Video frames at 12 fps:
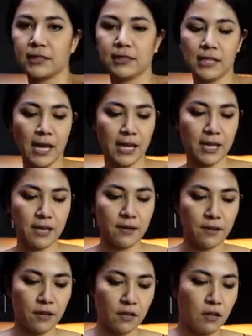ใส่
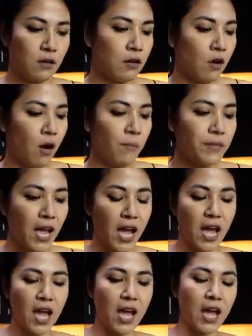หอมแด
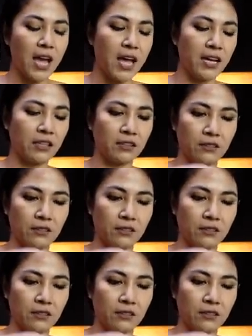ง